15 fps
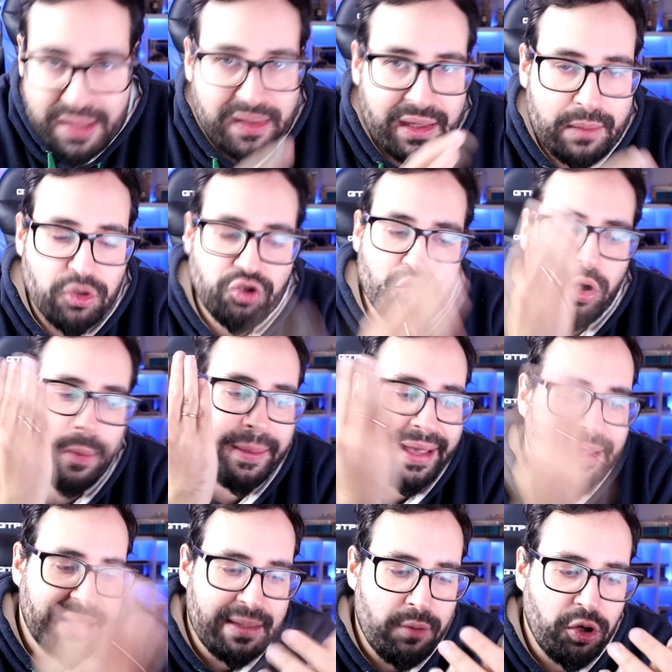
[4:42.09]
tenemos un
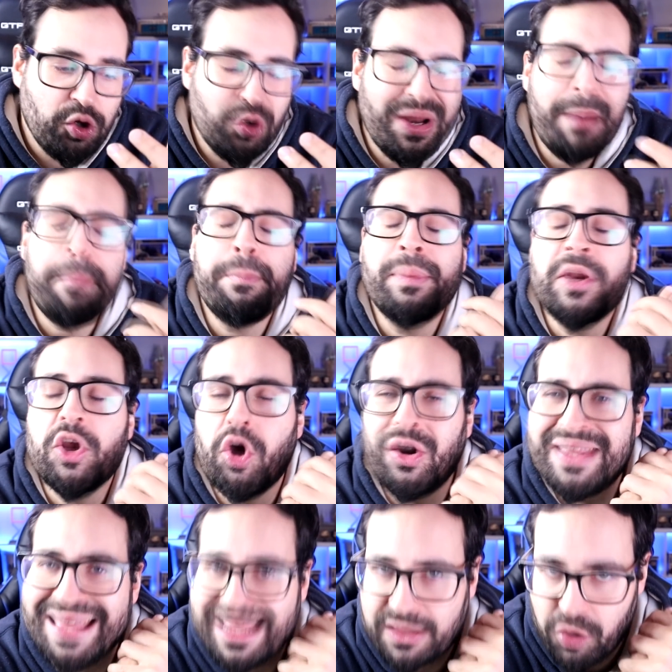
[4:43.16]
objetivo y una
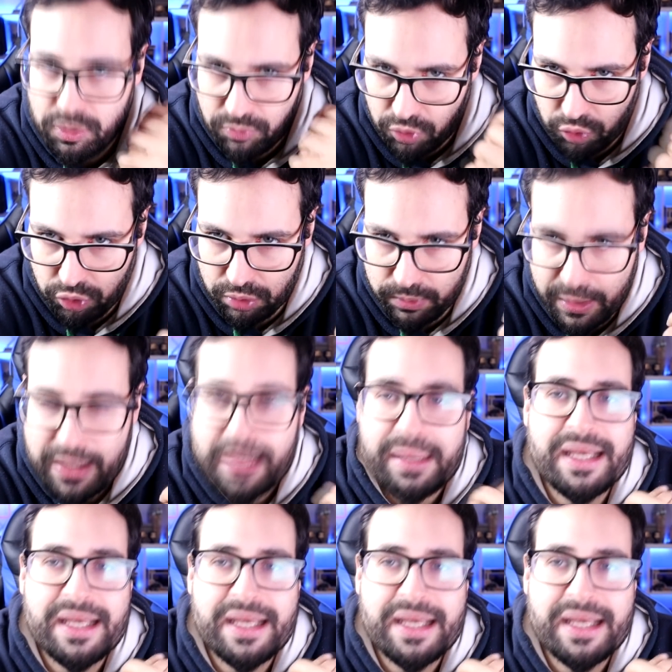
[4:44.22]
prioridad como club,